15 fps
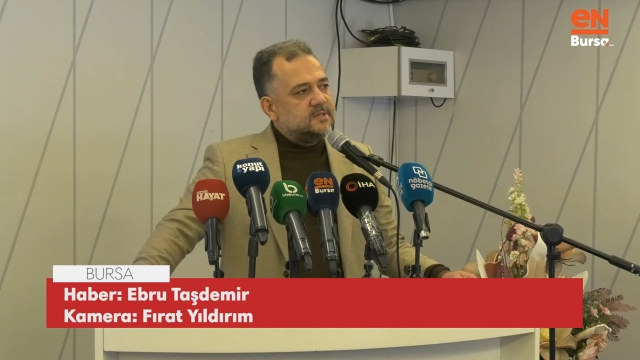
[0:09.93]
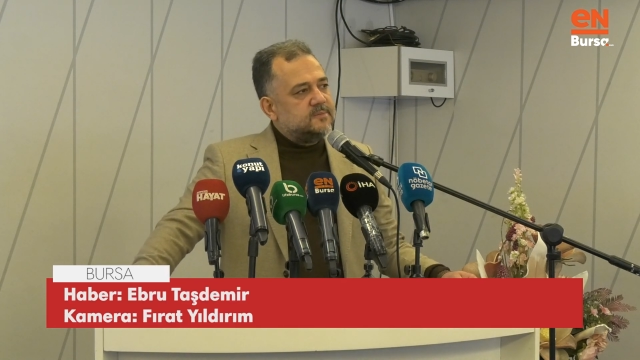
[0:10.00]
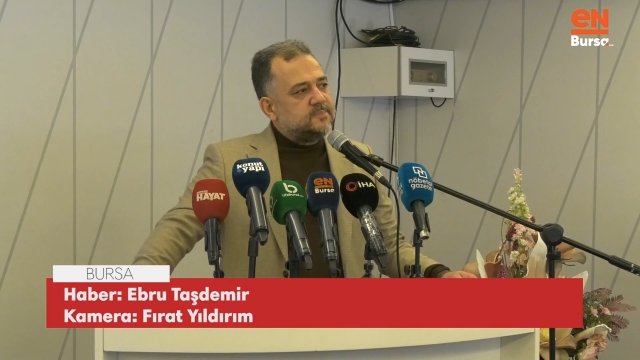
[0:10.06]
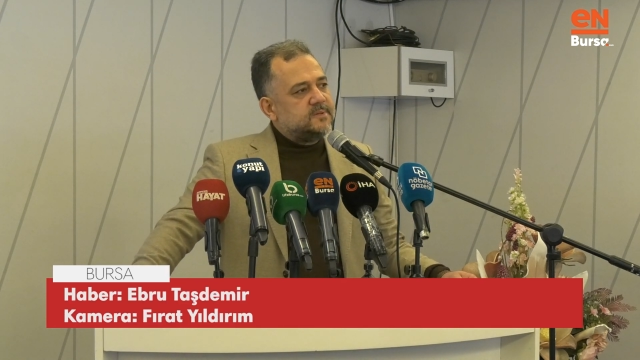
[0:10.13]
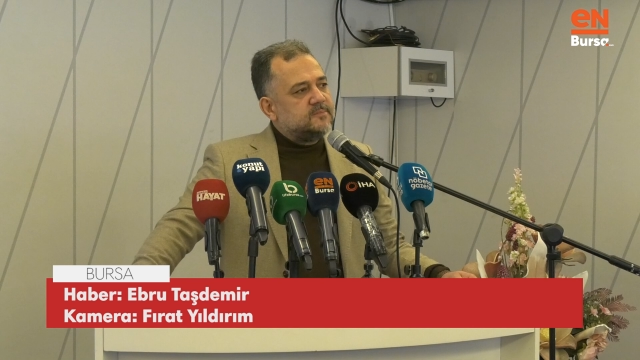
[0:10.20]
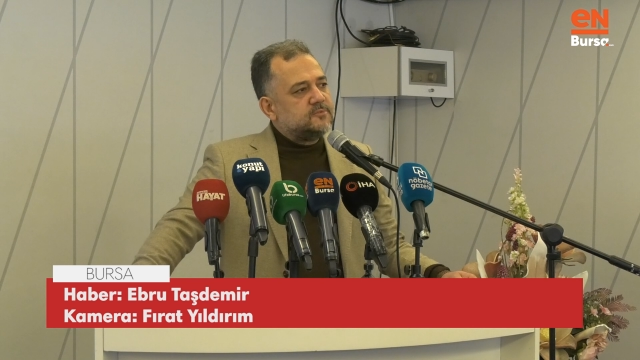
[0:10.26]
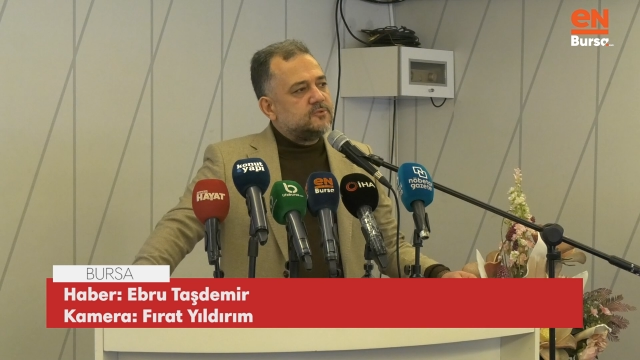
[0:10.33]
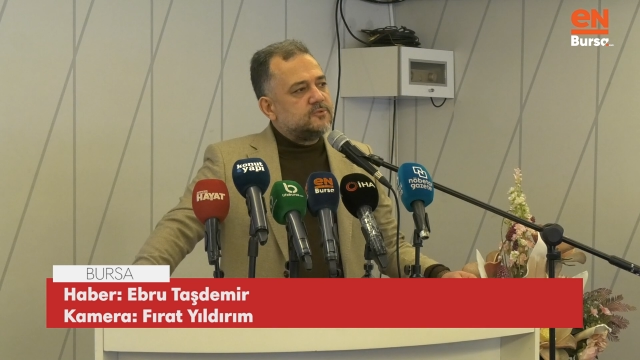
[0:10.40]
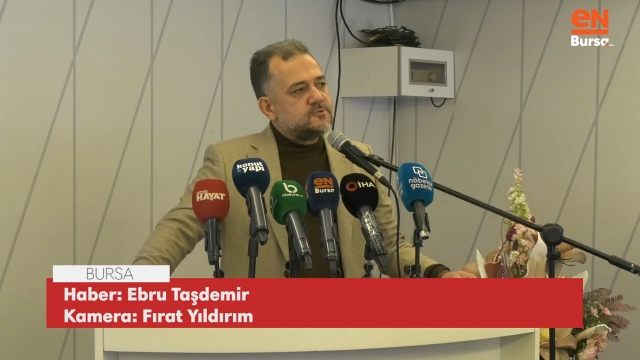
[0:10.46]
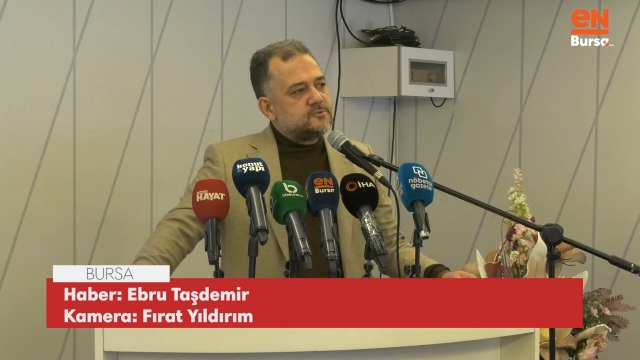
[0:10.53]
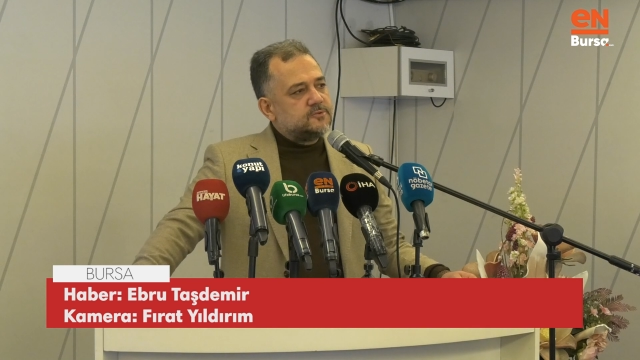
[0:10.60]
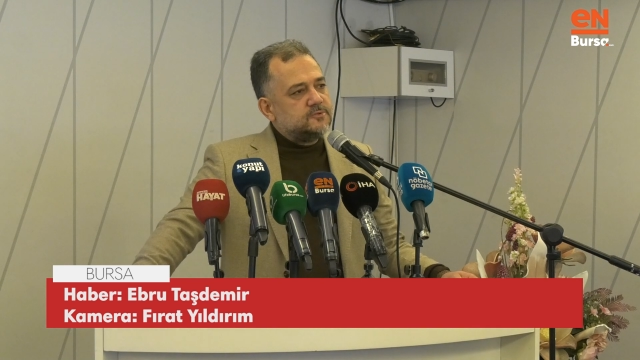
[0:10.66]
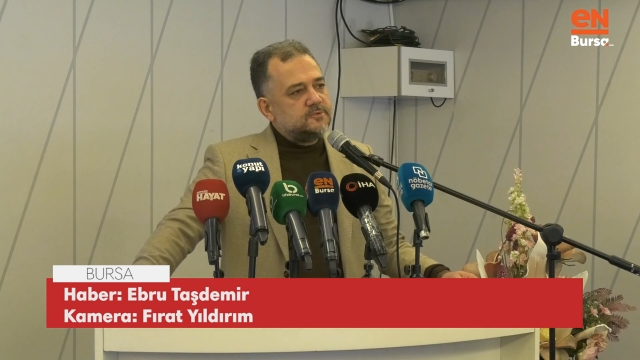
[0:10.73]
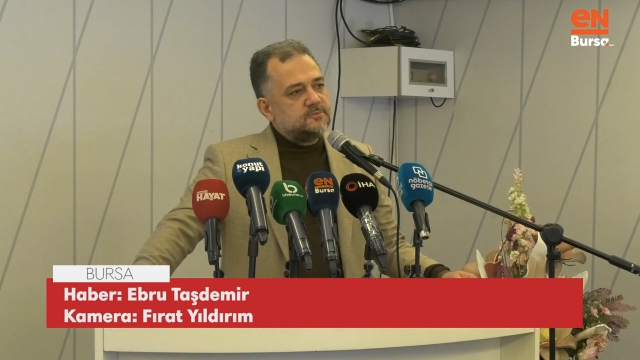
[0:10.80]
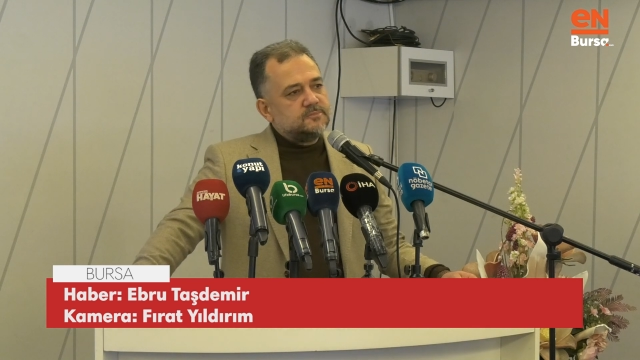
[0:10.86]
deprem
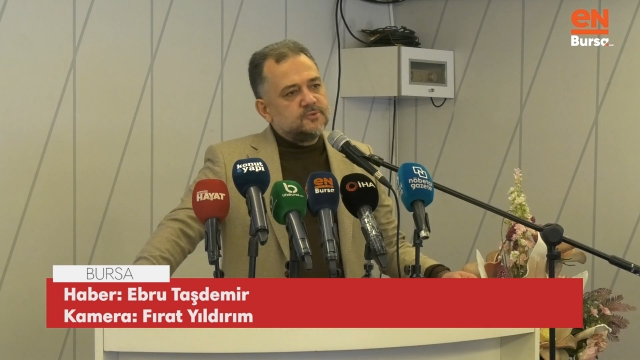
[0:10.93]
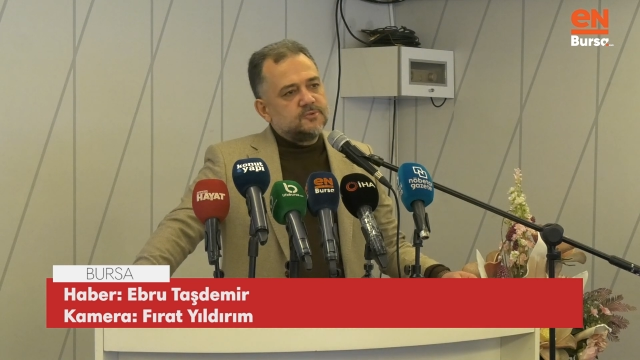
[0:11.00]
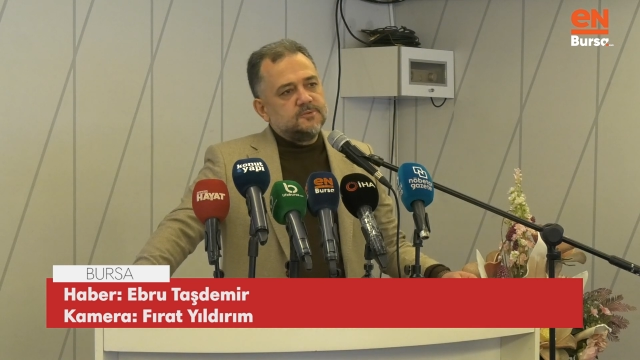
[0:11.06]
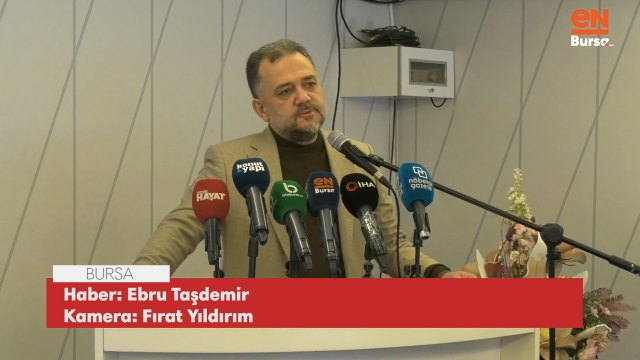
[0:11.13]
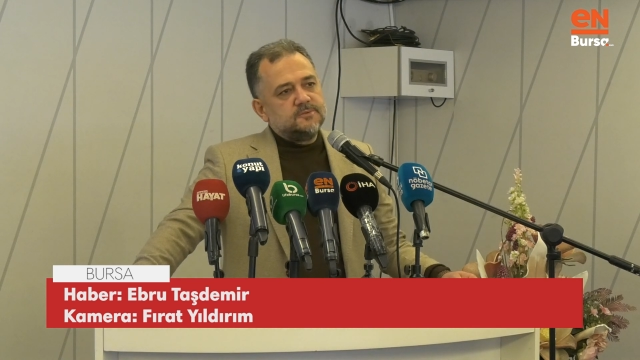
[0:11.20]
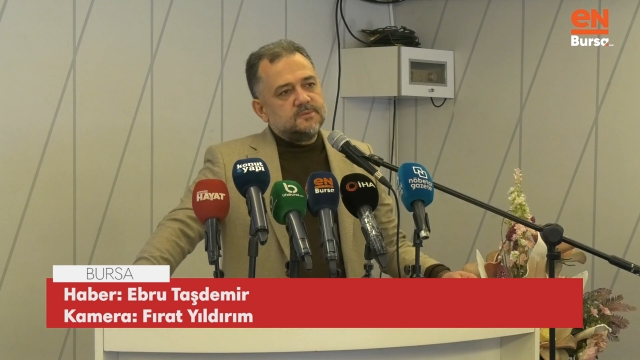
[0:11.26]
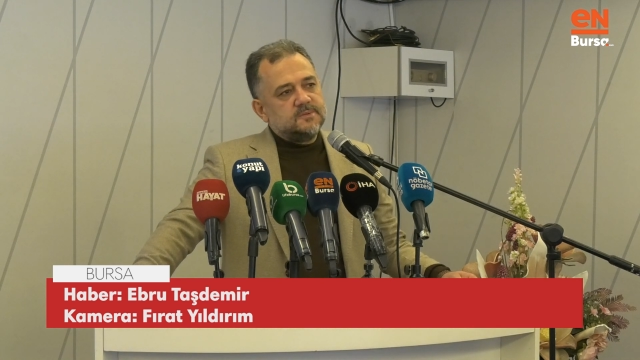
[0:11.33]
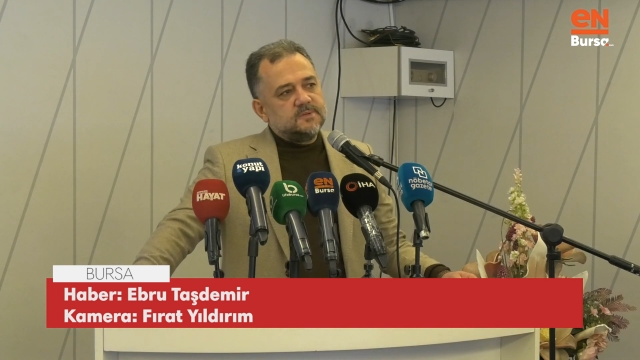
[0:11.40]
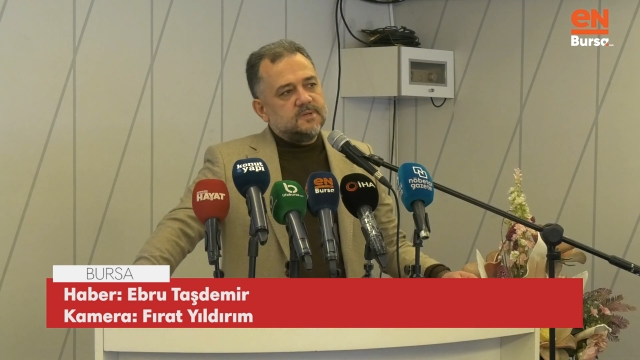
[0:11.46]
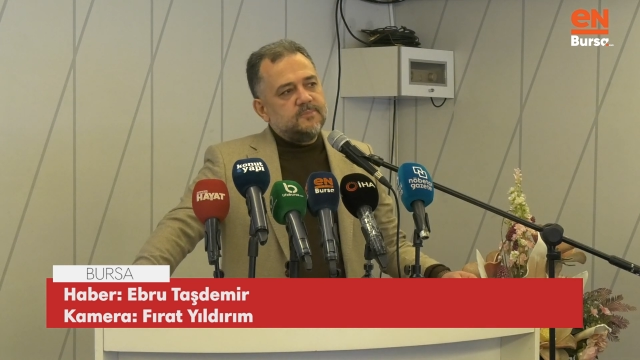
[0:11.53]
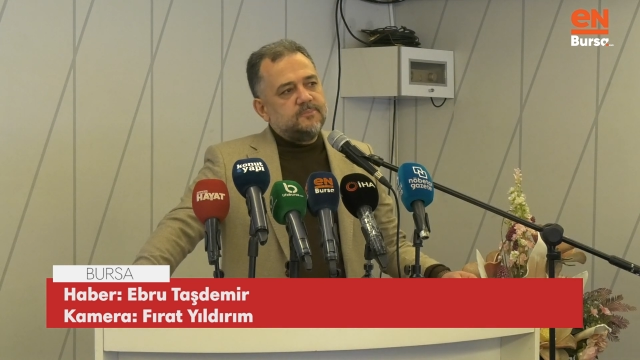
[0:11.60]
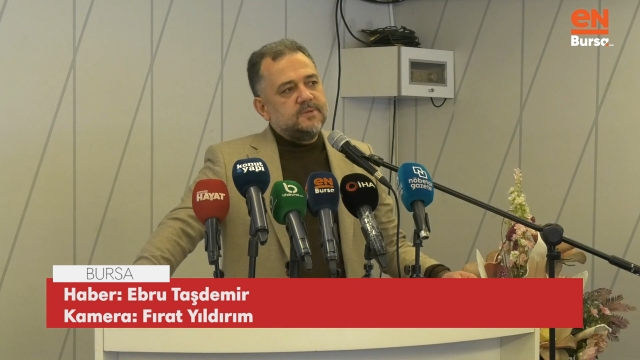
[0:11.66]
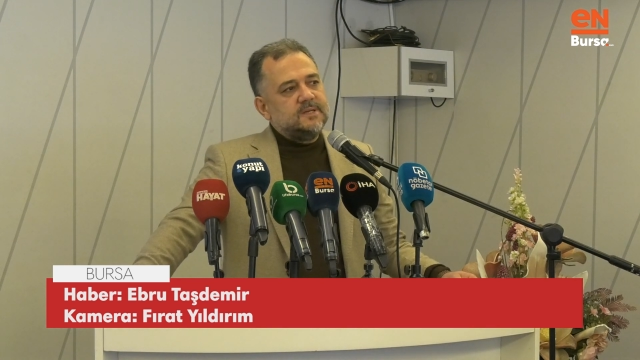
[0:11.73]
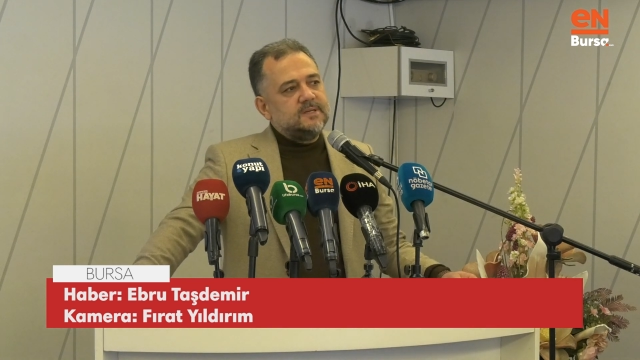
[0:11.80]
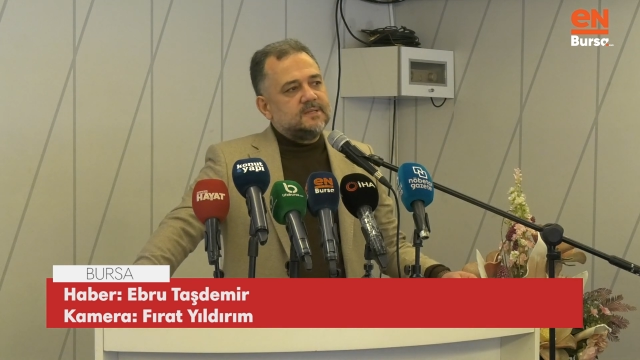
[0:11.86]
konusunu bugün e,
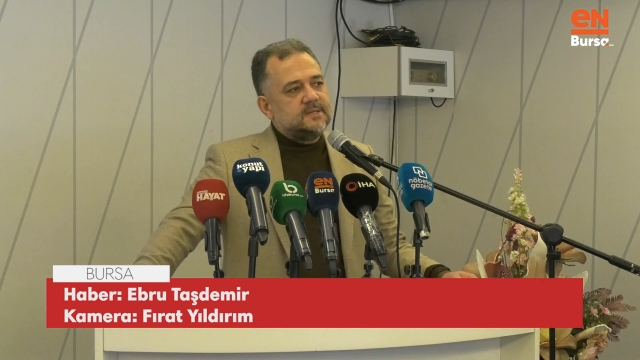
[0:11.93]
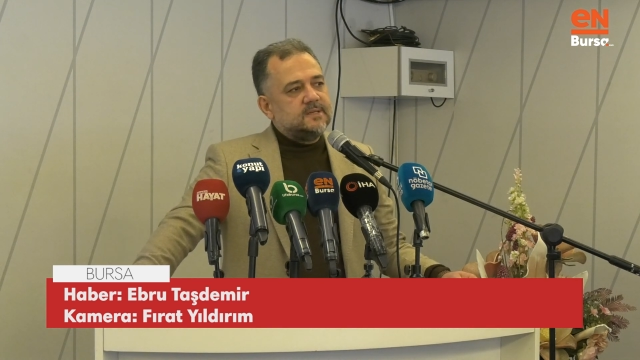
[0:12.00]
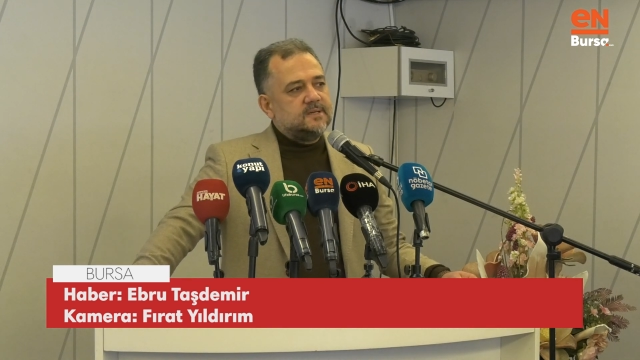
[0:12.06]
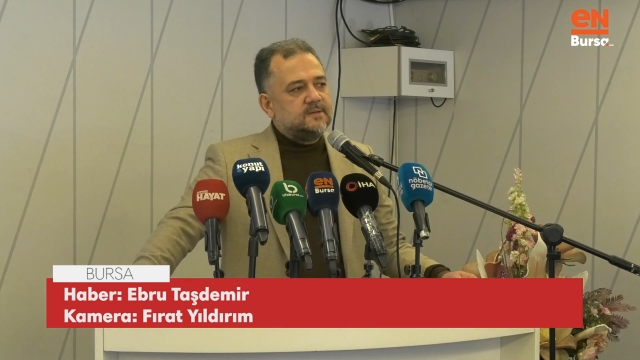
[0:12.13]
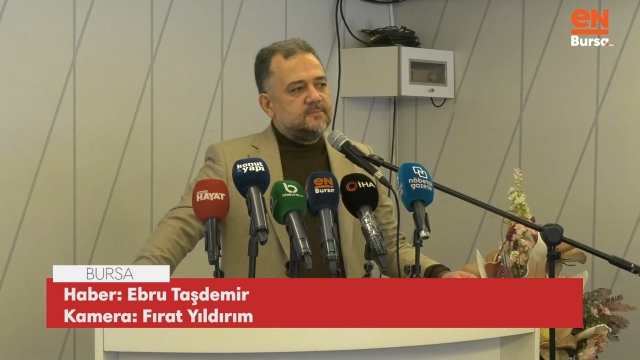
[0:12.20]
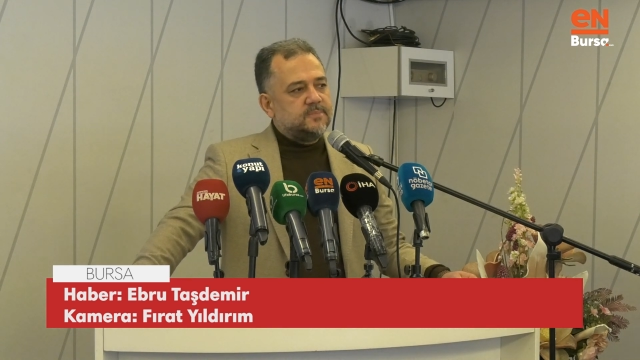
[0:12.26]
hep birlikte